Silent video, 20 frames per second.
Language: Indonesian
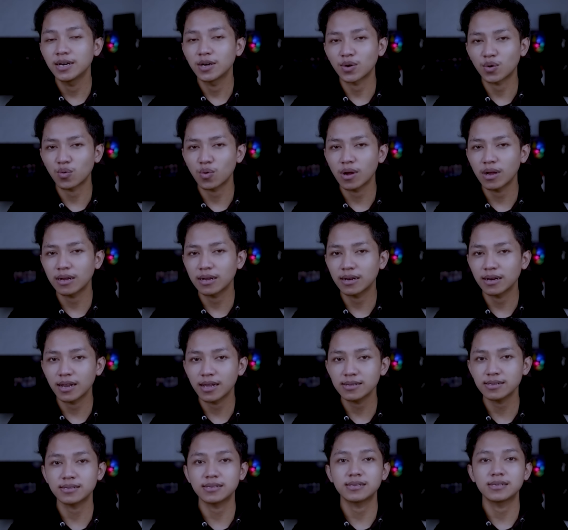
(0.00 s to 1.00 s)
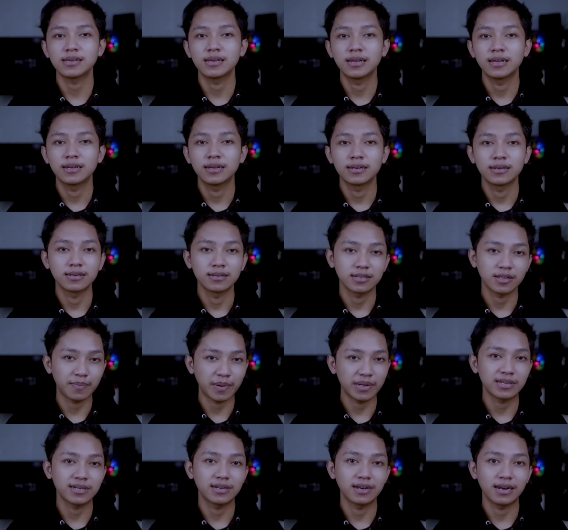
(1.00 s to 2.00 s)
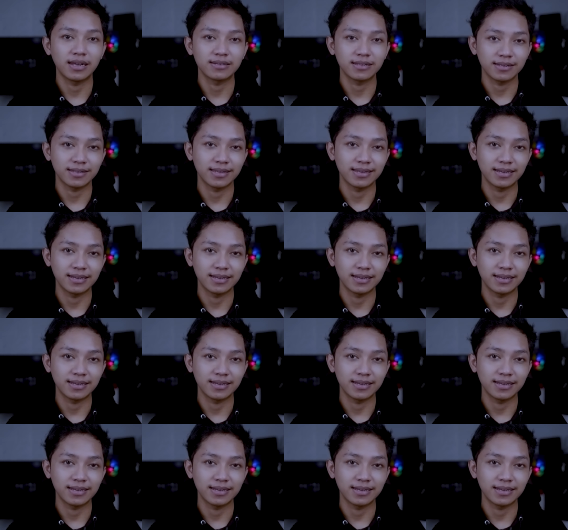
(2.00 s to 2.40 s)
ruang kelas tepatnya di lantai